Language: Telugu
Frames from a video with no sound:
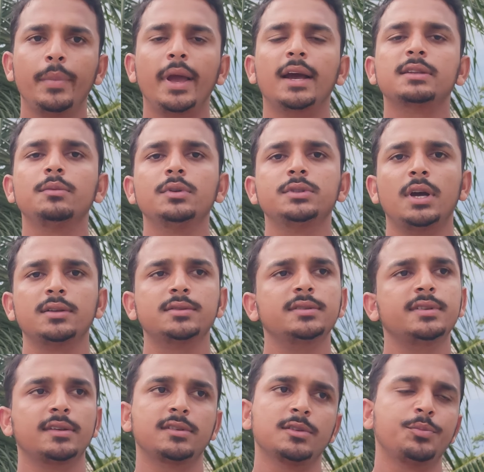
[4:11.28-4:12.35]
మ్యాక్సిమం
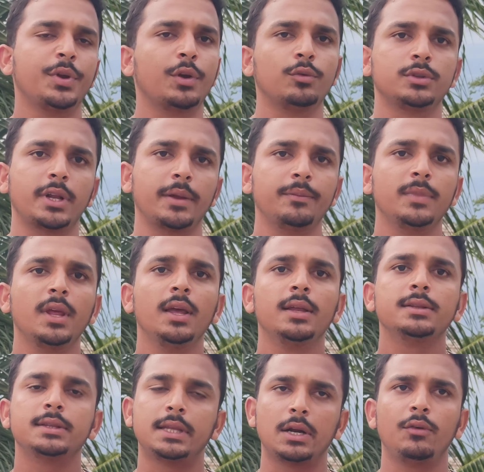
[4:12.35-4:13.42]
ఛాన్సెస్ ఎస్ఎస్బీకి ఉంటాయి
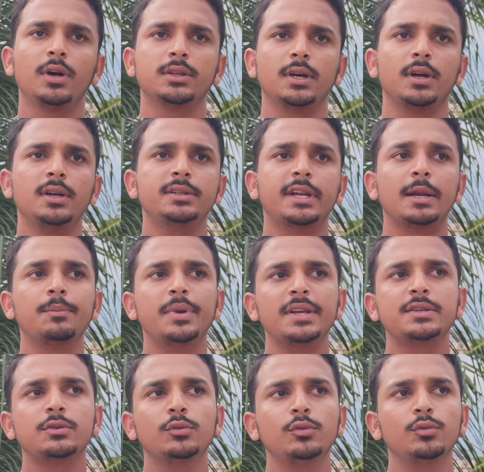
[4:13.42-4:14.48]
తర్వాత టెన్
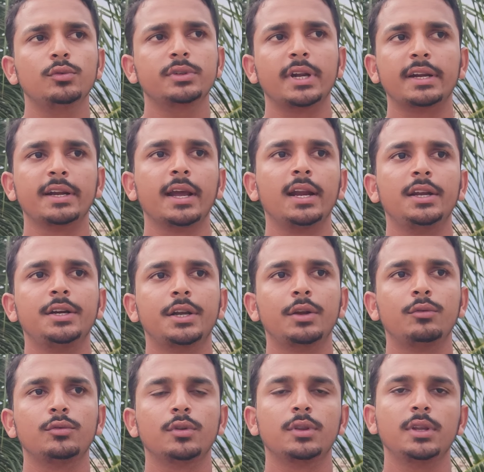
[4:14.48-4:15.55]
ప్లస్ టూ టెక్నికల్
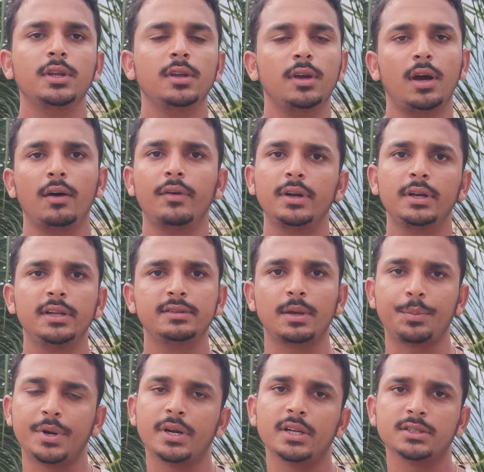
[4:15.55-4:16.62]
ఎంట్రీ ఉంటుంది అవన్నీ
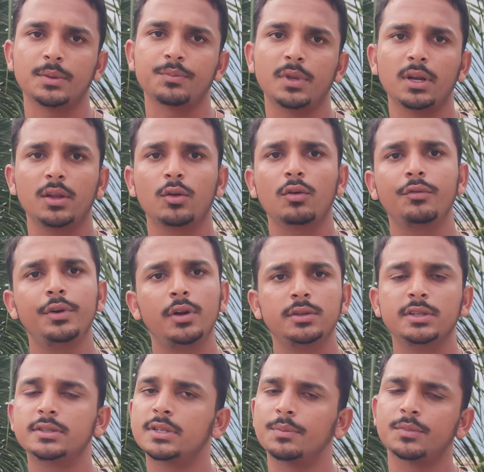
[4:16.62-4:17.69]
సపరేట్గా చెప్తాను అదొక వీడియో
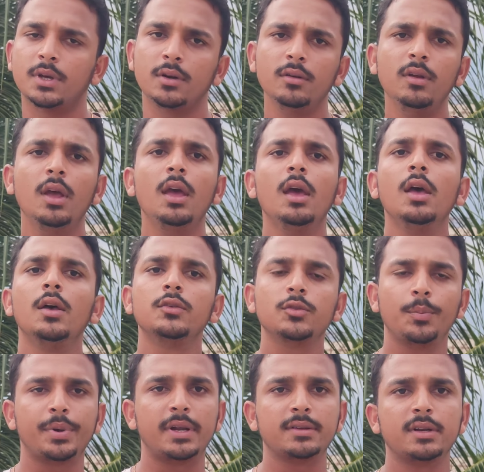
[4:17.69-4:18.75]
చేసి చెప్తాను
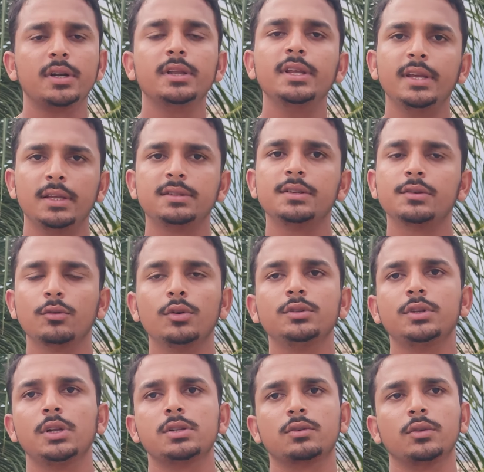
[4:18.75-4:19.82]
సో ప్రజెంట్ అయితే ఎన్సీసీ
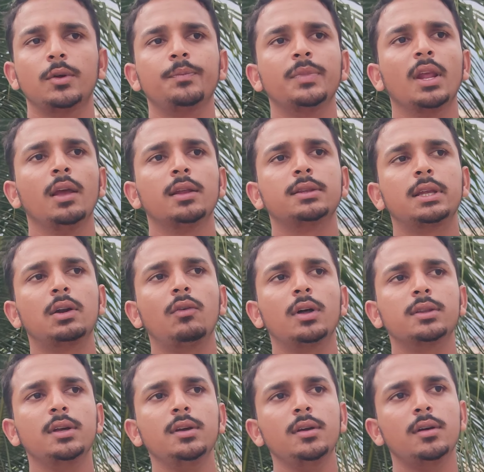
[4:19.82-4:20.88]
గురించి తెలుసుకున్నాం
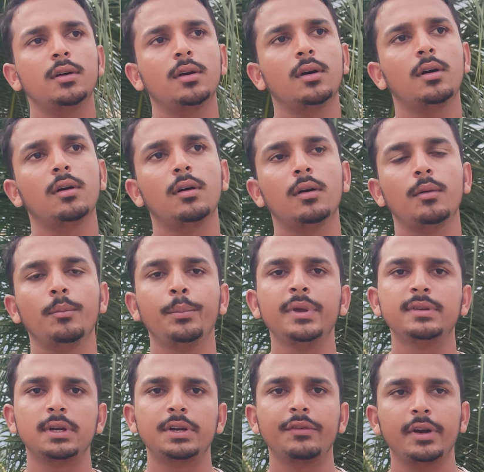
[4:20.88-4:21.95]
తర్వాత
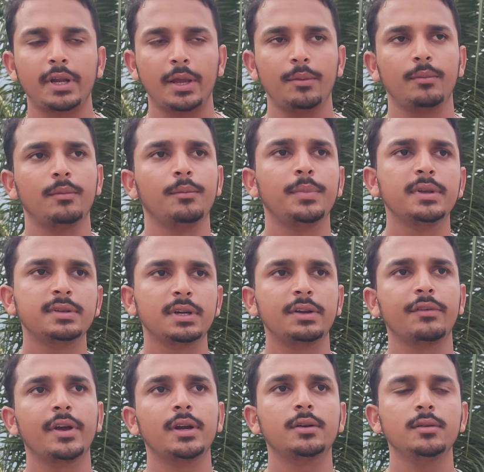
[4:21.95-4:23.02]
బి సర్టిఫికేట్ అయి బి
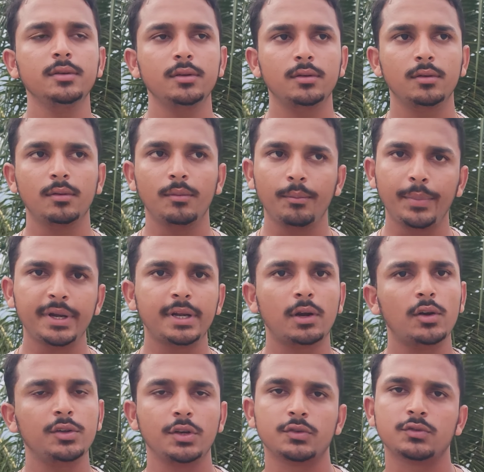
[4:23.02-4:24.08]
సర్టిఫికేట్
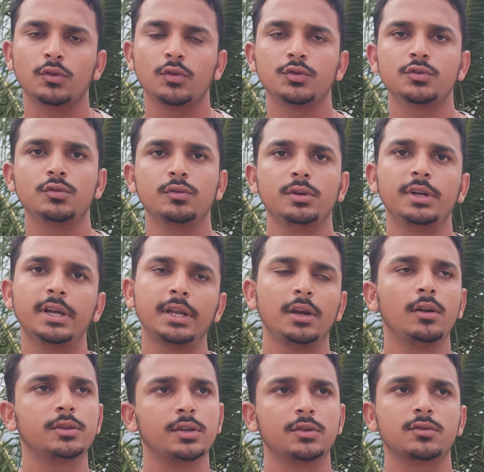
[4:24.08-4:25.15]
బీటెక్లో చేసుకోవచ్చు
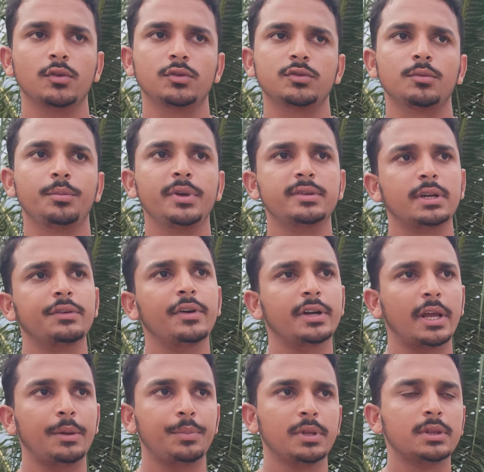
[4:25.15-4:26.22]
డిగ్రీలో చేసుకోవచ్చు బి
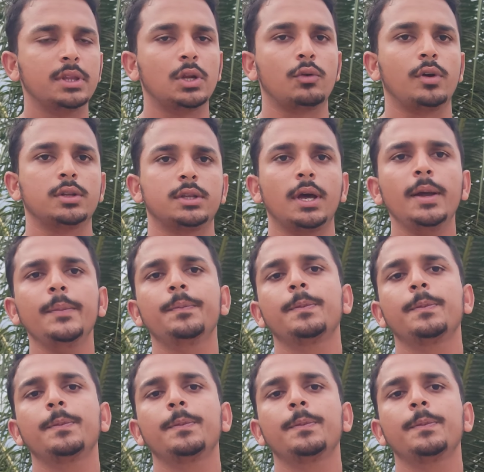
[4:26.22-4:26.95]
సర్టిఫికేట్ అయిపోయిన తర్వాత